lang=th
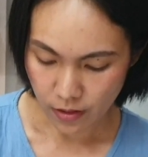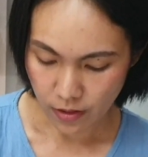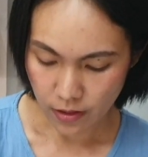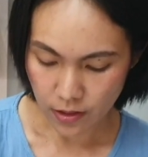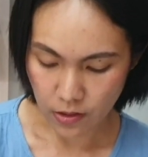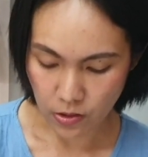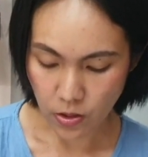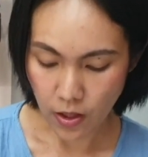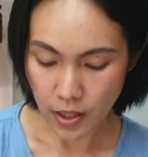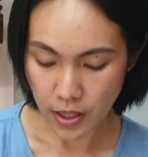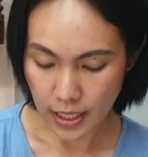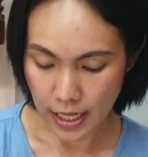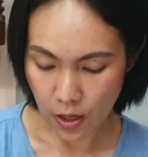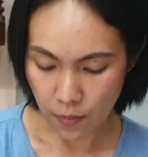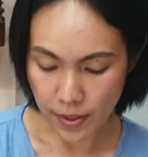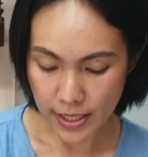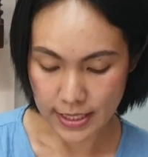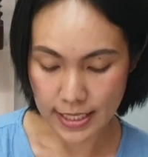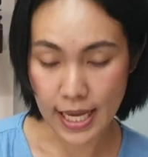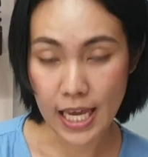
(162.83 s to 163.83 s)
เดี๋ยวตอนเสร็จแล้ว
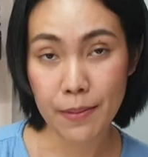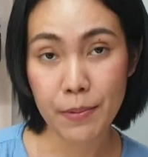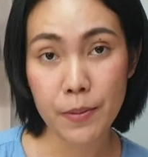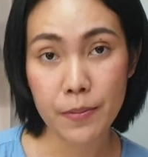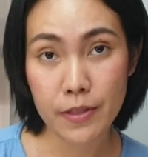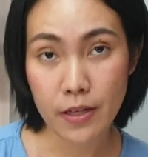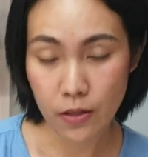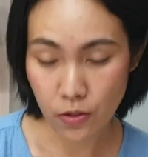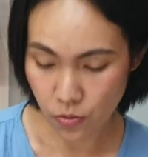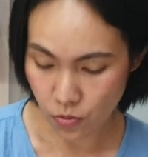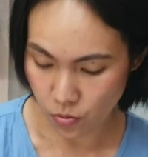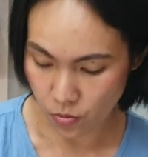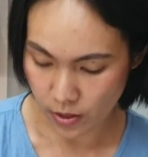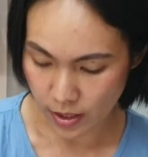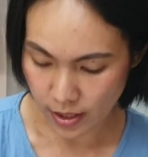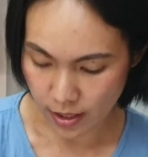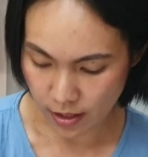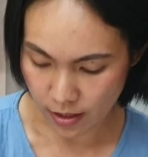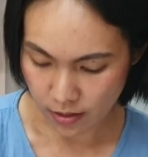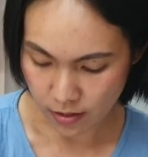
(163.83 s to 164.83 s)
ใหม่จะให้เพื่อนๆดู
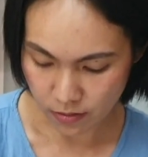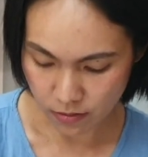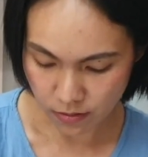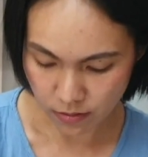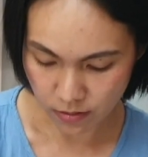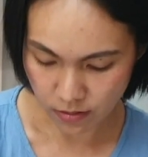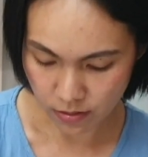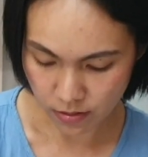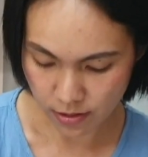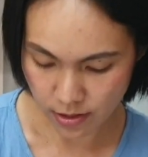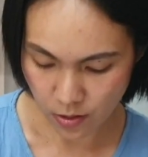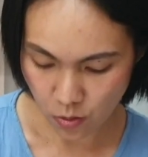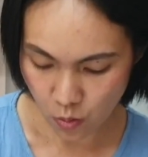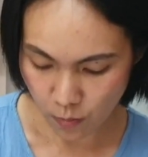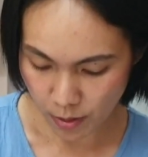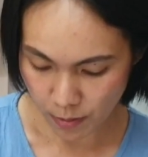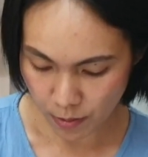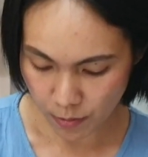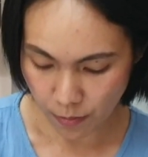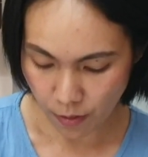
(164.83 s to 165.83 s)
นะคะจะได้ดู
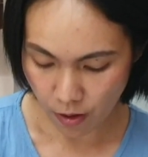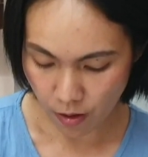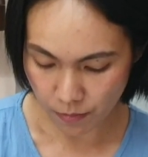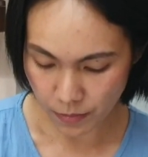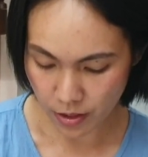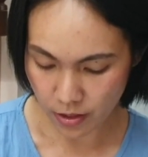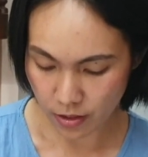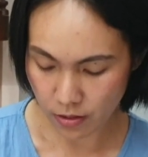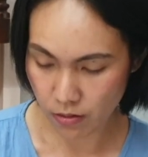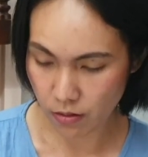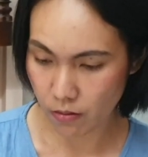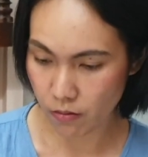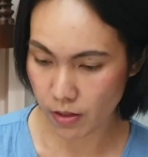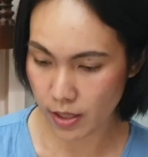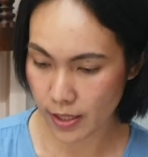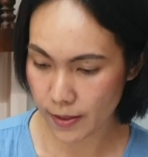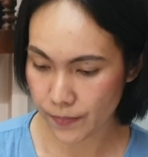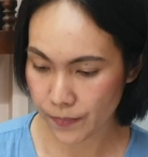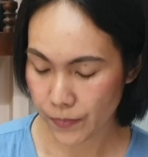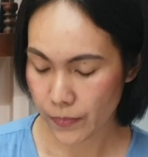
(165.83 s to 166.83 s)
ไปพร้อมๆกันเลยเนาะ
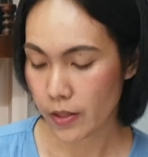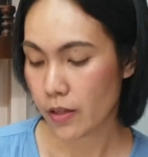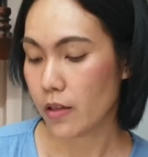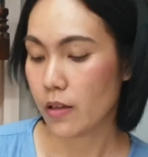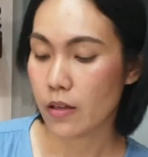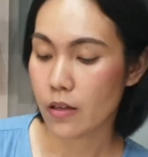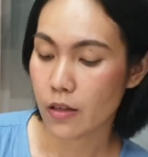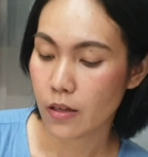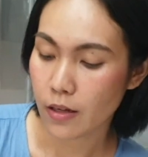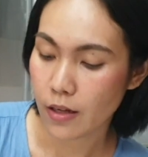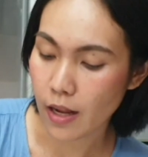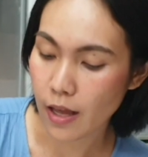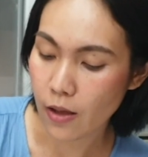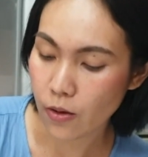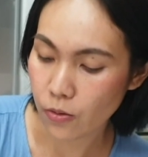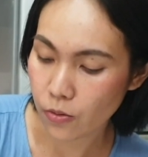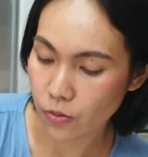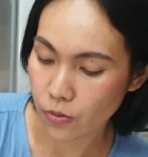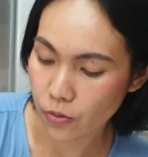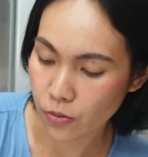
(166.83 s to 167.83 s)
ว่าเรา
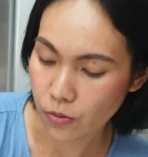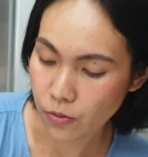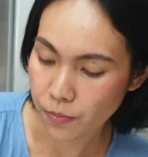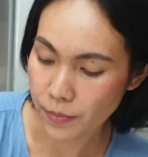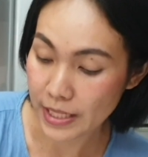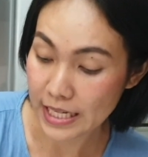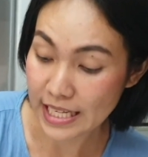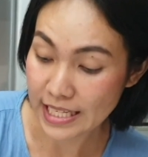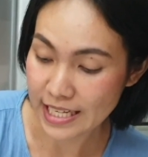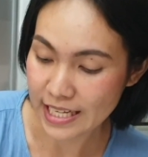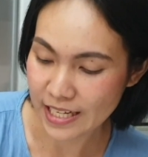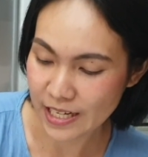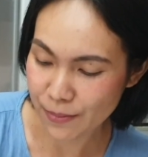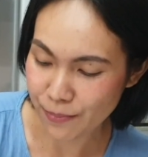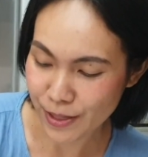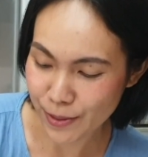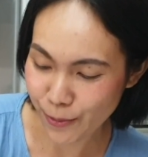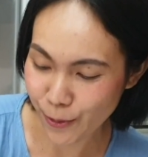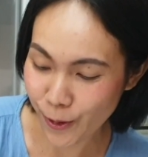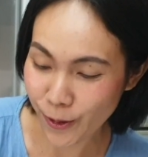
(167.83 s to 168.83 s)
ไม่ได้กินน้ำ
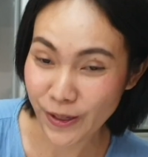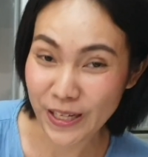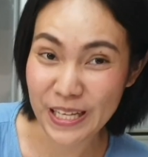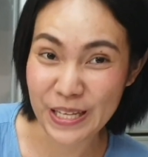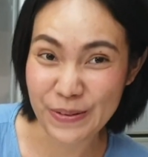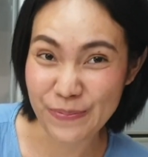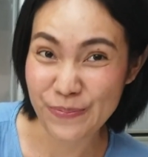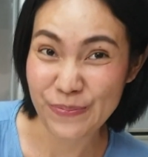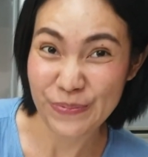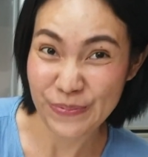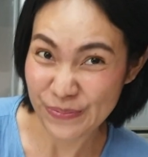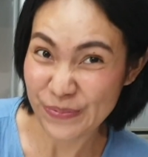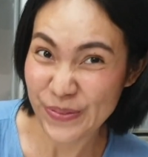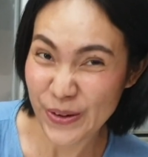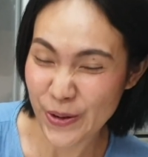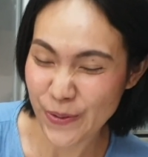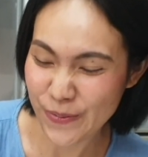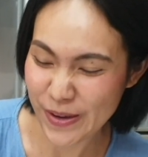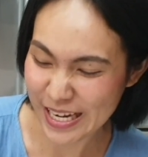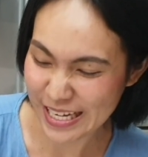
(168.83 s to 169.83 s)
มันพวกนี้
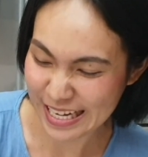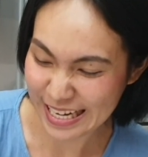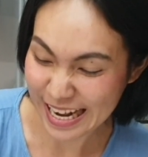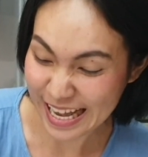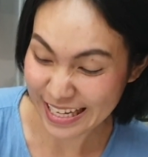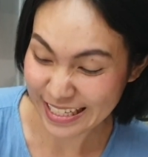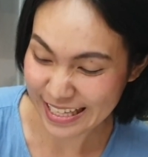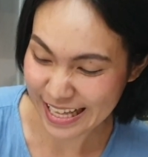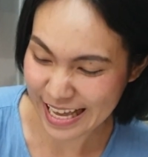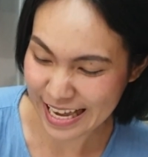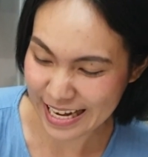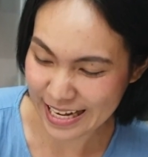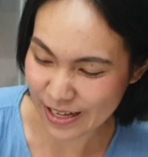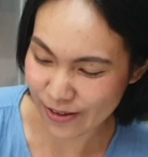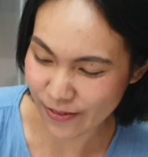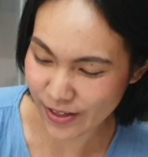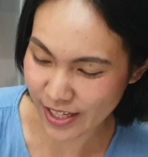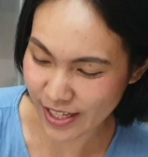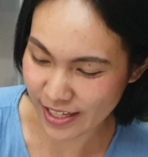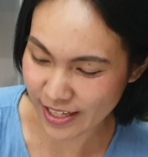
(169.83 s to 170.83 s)
เข้าไปในร่างกายเรา
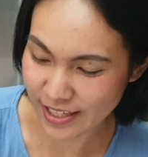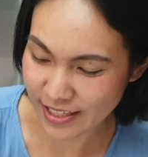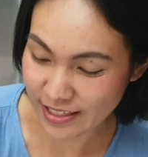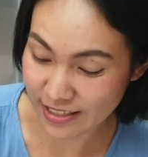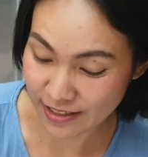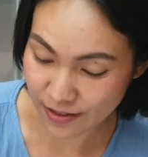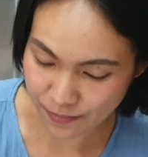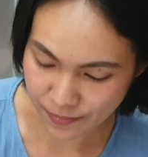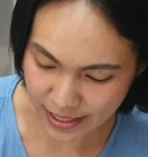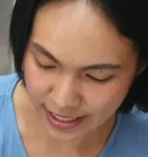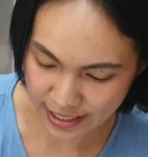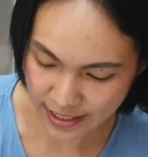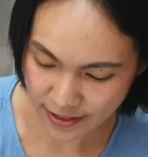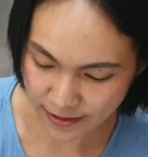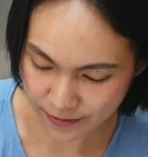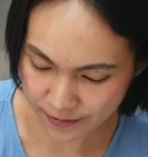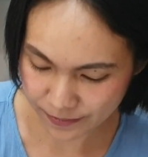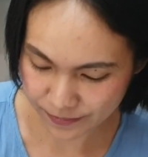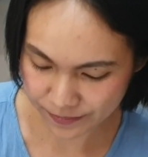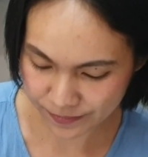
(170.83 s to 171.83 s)
อะค่ะเยอะไหม
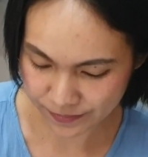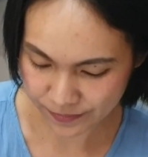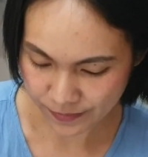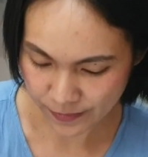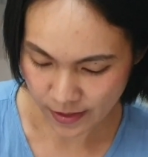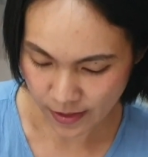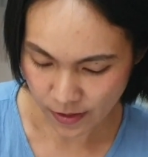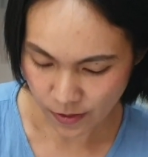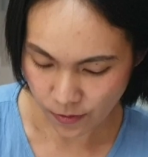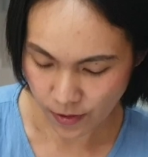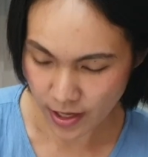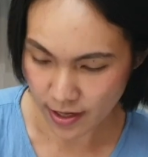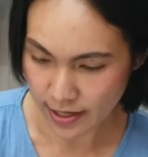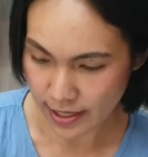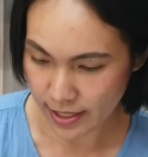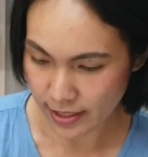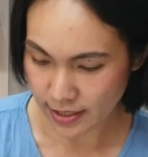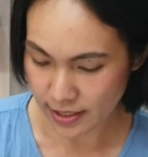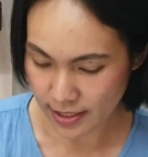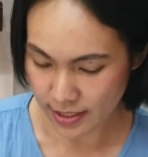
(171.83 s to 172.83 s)
ไว้เหลือ
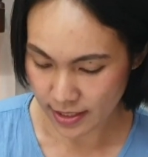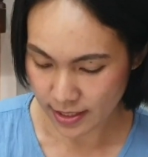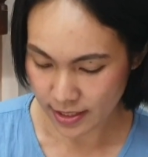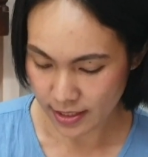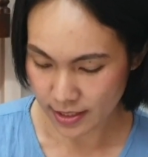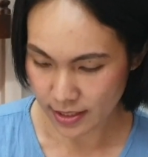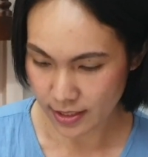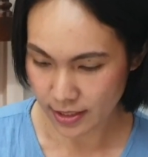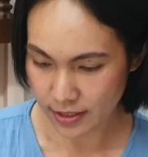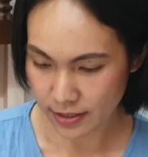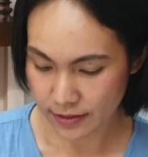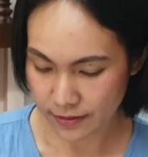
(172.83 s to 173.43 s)
อีกชิ้นหนึ่ง